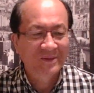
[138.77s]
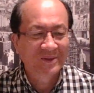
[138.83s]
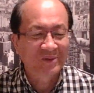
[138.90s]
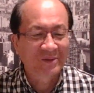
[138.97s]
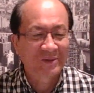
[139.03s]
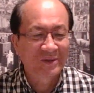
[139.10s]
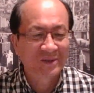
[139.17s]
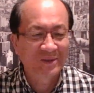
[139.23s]

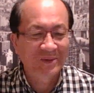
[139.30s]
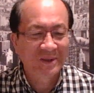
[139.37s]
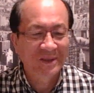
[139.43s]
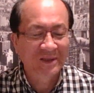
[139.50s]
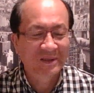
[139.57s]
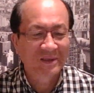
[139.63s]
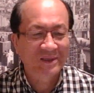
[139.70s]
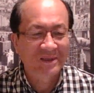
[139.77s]
说是有
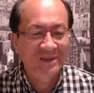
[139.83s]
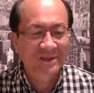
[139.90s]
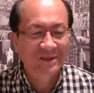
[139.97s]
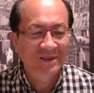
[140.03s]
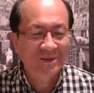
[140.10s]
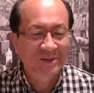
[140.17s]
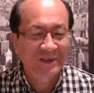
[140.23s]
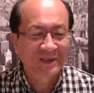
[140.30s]
一个是
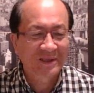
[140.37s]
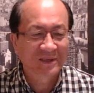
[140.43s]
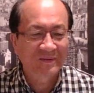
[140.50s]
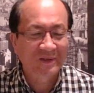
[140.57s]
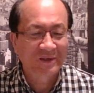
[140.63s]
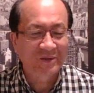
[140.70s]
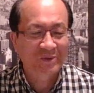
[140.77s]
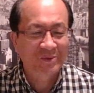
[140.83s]
四川省
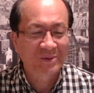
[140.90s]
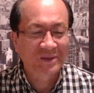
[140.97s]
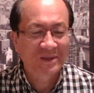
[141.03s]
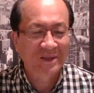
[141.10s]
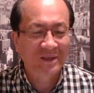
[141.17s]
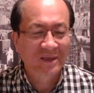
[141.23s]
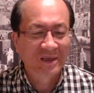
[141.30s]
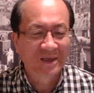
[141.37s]
委书
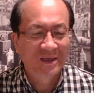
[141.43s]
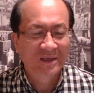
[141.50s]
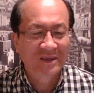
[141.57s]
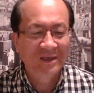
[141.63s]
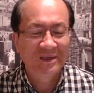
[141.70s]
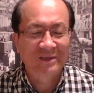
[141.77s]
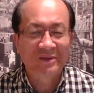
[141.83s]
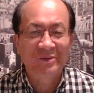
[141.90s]
记
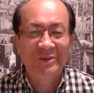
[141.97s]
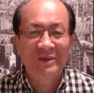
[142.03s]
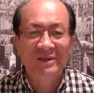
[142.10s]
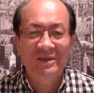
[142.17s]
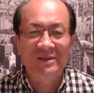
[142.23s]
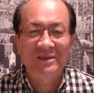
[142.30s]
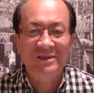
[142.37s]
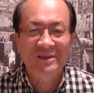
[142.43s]
李子元
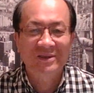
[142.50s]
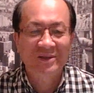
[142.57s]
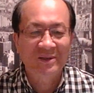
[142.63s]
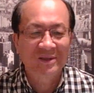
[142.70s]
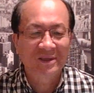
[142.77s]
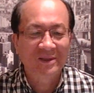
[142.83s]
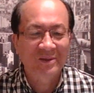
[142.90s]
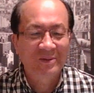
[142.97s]
的儿子叫
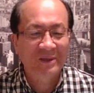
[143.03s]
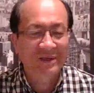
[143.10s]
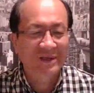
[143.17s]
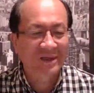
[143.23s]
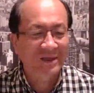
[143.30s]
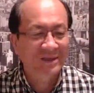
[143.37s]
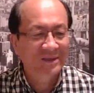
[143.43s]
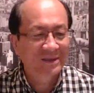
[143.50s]
李慧
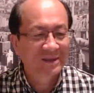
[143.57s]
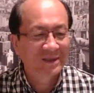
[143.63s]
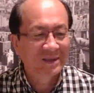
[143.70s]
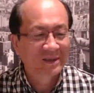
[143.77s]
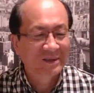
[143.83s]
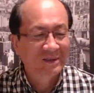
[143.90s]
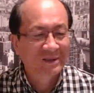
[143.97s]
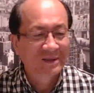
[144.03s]
啊，
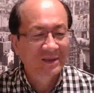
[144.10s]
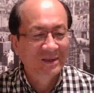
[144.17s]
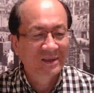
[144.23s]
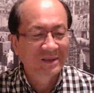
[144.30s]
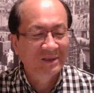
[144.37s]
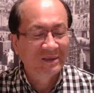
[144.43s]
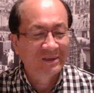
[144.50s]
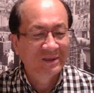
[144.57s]

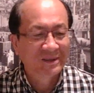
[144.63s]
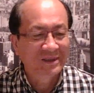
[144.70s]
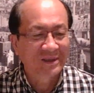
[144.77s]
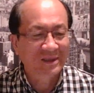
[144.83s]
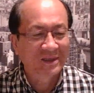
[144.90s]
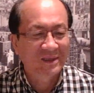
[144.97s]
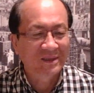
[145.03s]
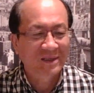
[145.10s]
这
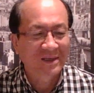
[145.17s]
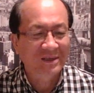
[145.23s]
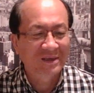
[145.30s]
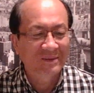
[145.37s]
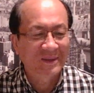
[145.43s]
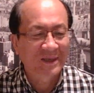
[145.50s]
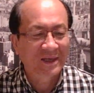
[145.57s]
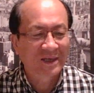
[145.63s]
个等
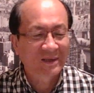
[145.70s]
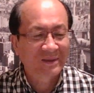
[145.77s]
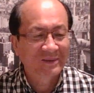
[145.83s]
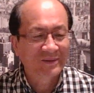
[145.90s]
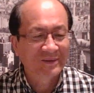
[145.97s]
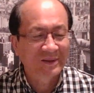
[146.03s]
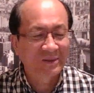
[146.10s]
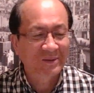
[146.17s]
等
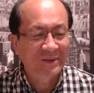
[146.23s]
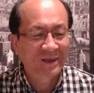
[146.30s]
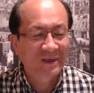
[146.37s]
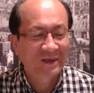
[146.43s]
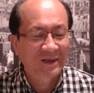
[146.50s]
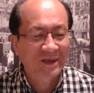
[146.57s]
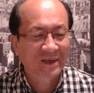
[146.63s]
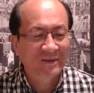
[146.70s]
吧，也都
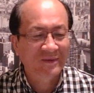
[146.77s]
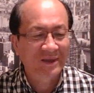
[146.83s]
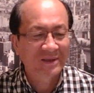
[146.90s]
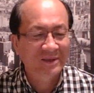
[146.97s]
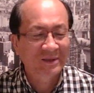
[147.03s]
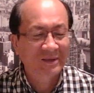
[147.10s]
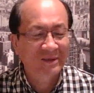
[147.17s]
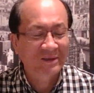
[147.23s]
来看
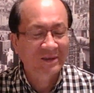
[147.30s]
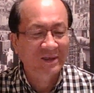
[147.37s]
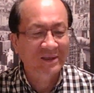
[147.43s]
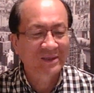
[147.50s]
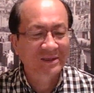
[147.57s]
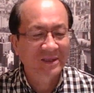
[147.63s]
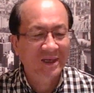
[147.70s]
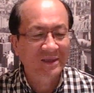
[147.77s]
望这个他
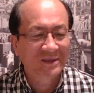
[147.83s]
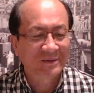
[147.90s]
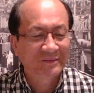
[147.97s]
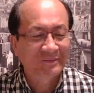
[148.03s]
的家人。